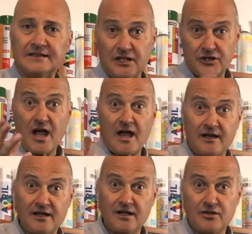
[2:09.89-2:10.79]
10
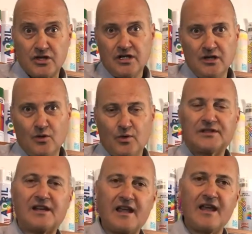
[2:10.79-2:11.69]
anni, 5,
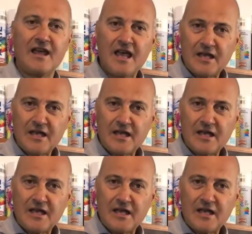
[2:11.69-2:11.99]
3?